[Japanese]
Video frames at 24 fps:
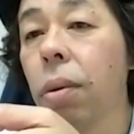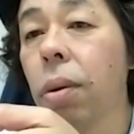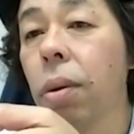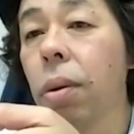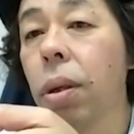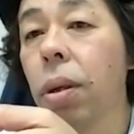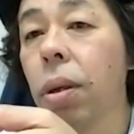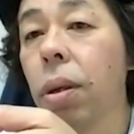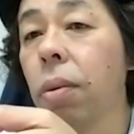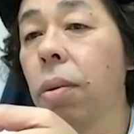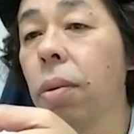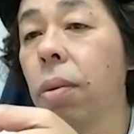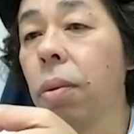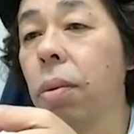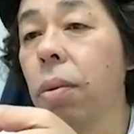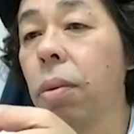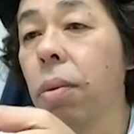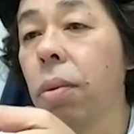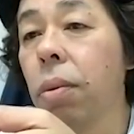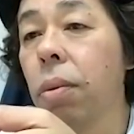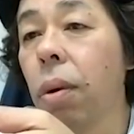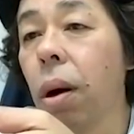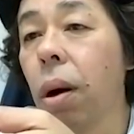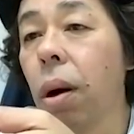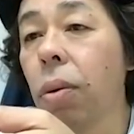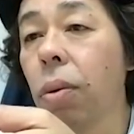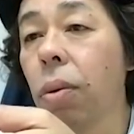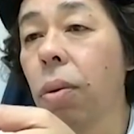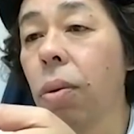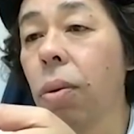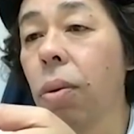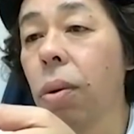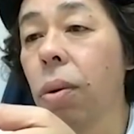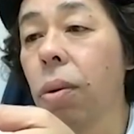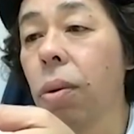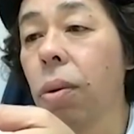はい、うん、あ
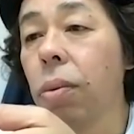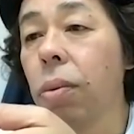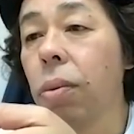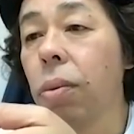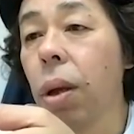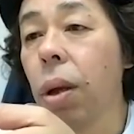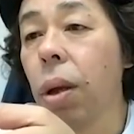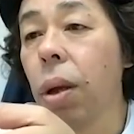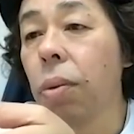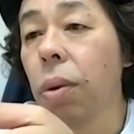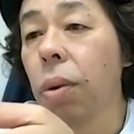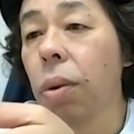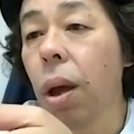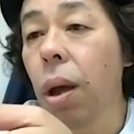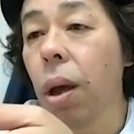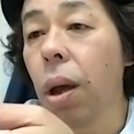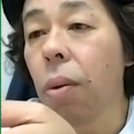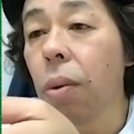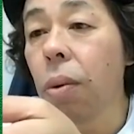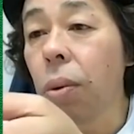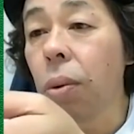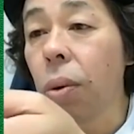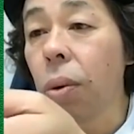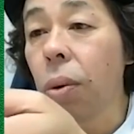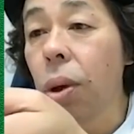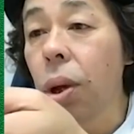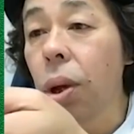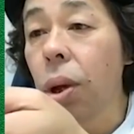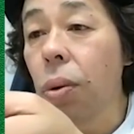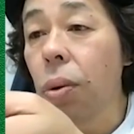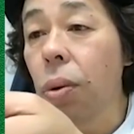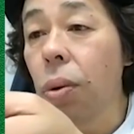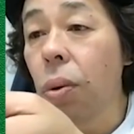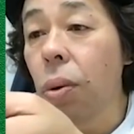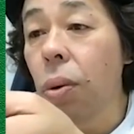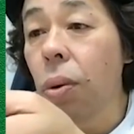の上のね、この
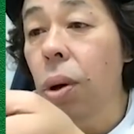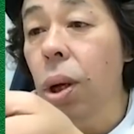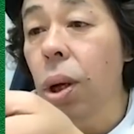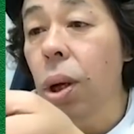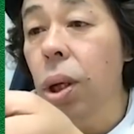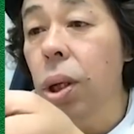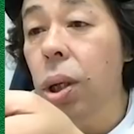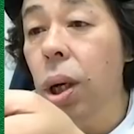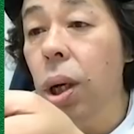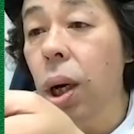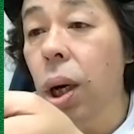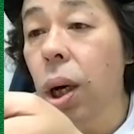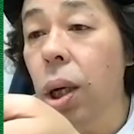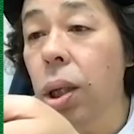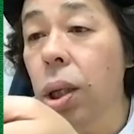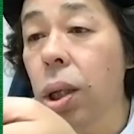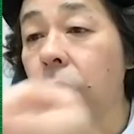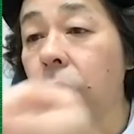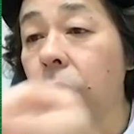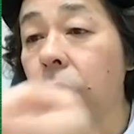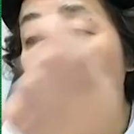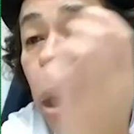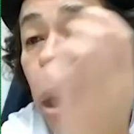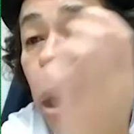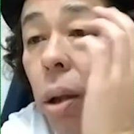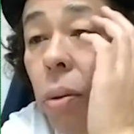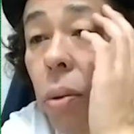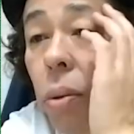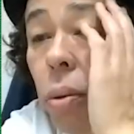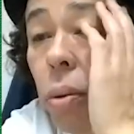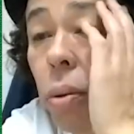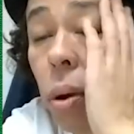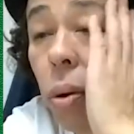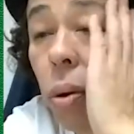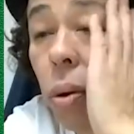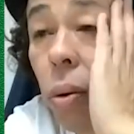移動着
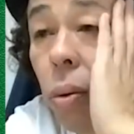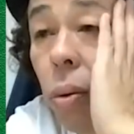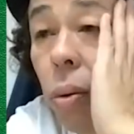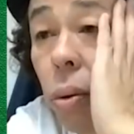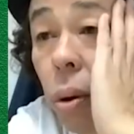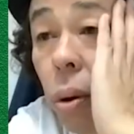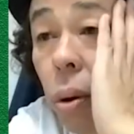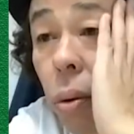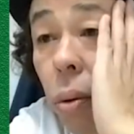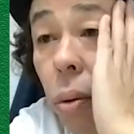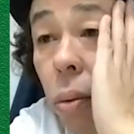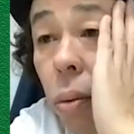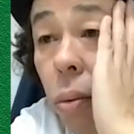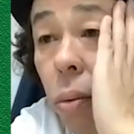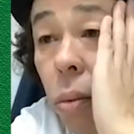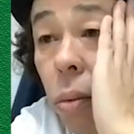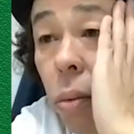ジャージジャケットってどういうことやろ